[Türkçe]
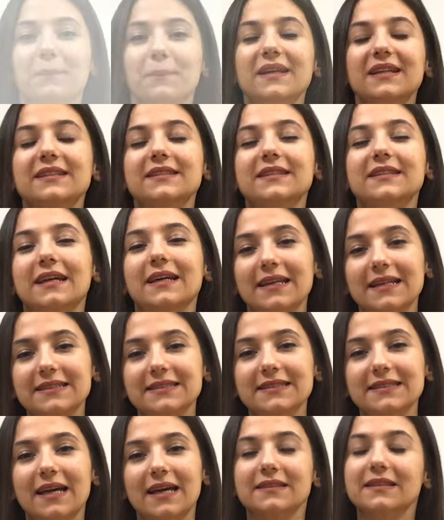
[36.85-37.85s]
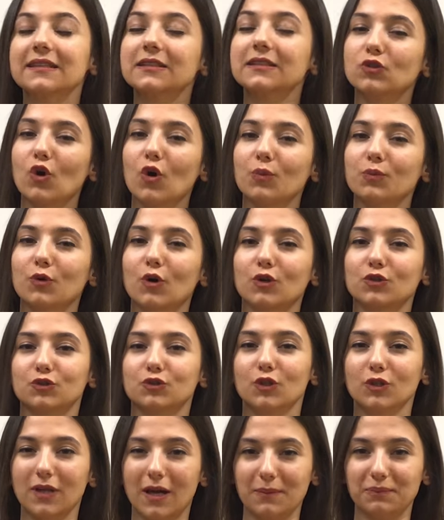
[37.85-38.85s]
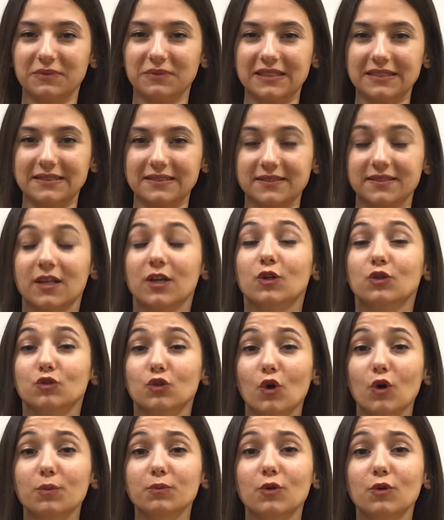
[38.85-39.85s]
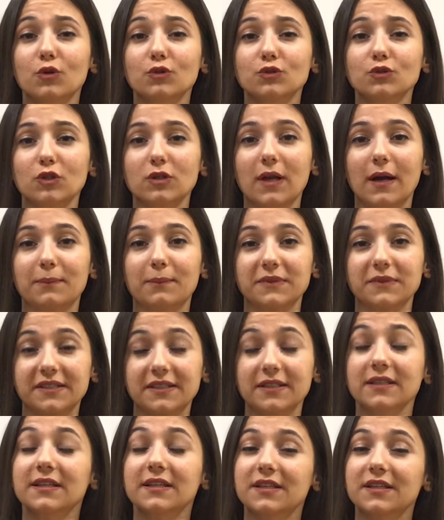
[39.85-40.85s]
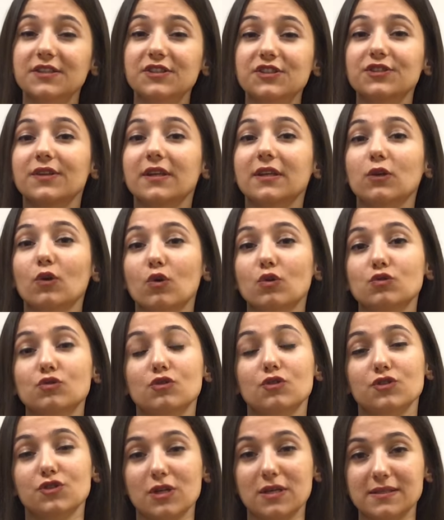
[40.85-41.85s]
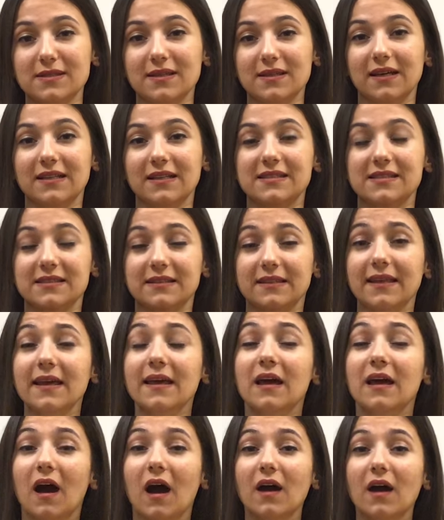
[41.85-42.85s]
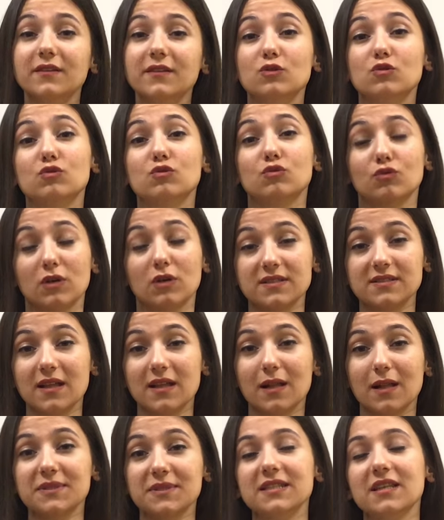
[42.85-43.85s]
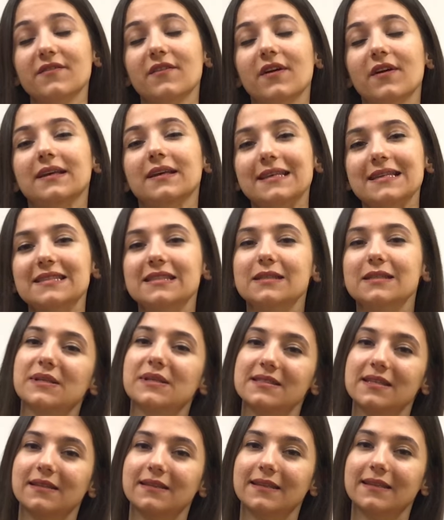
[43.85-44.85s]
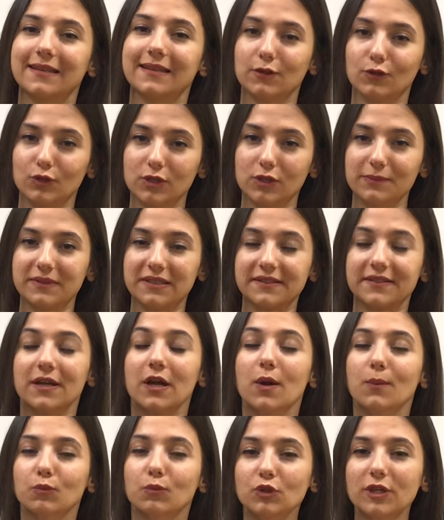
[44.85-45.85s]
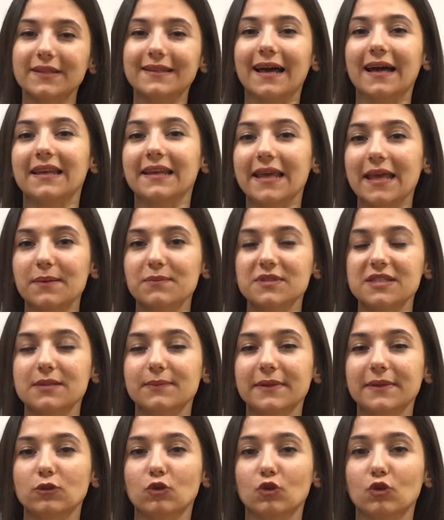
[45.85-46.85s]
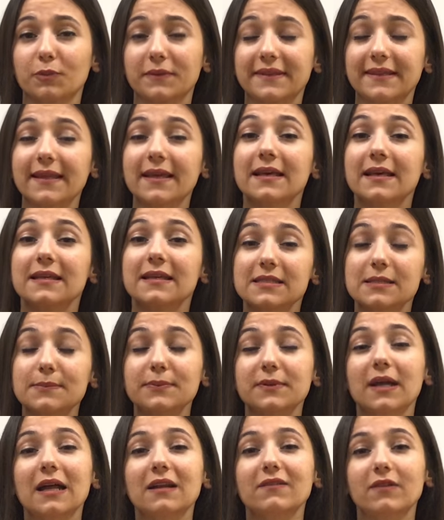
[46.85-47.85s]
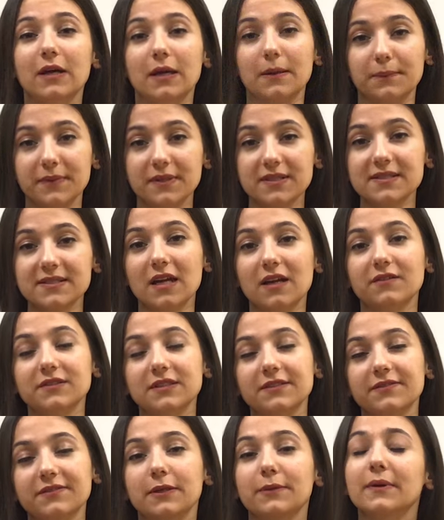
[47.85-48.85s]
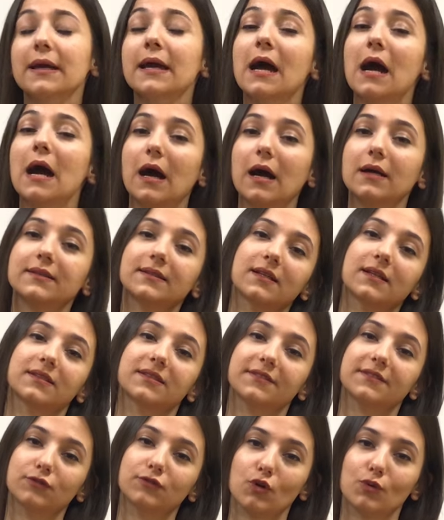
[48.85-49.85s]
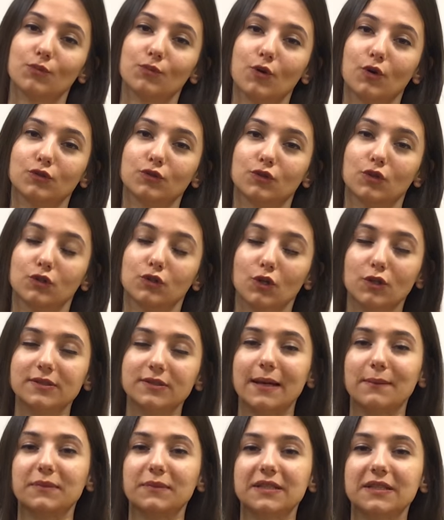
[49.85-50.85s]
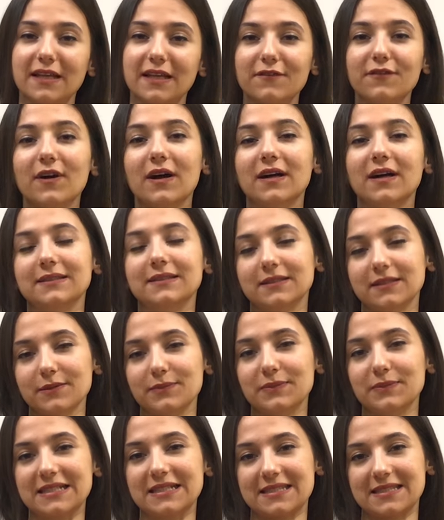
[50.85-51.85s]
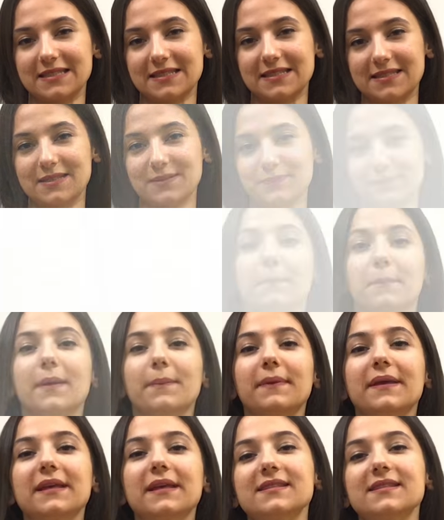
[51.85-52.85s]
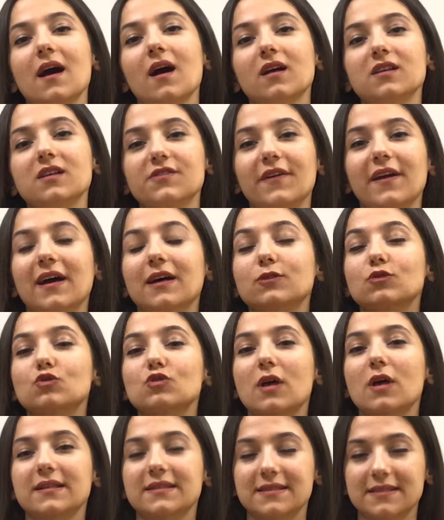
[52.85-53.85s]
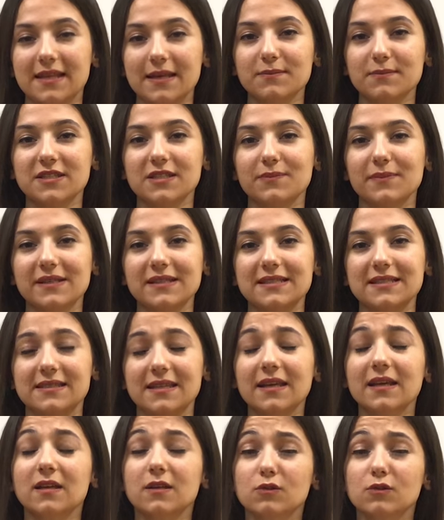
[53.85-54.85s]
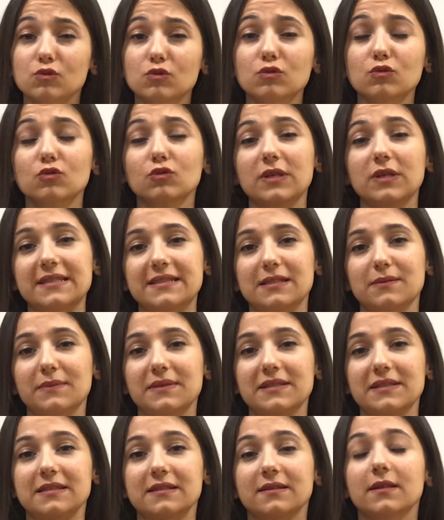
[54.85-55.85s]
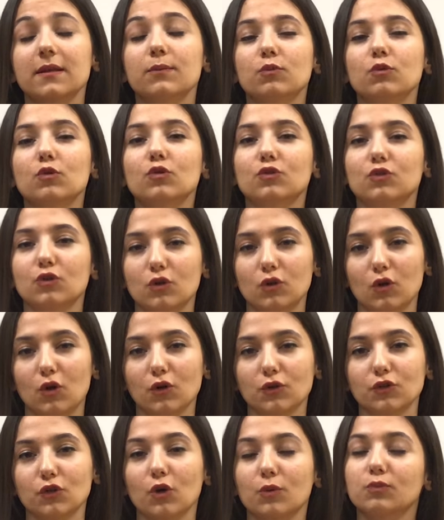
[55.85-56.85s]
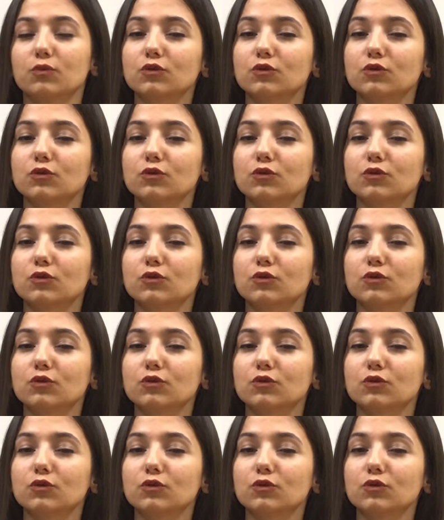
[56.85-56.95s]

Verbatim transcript: Bir diğer etken de doğum kontrol haplarıdır. Doğum kontrol hapları içindeki östrojen sayesinde anne sütünün azalmasına veya kesilmesine neden olabilir. Bu nedenle emzirme döneminde spiral veya prezervatif gibi alternatif doğum kontrol yöntemlerinden faydalanabilirsiniz. Bebeğinizde az veya düzensiz emzirmenizde sütün kesilmesinde büyük rol oynuyor.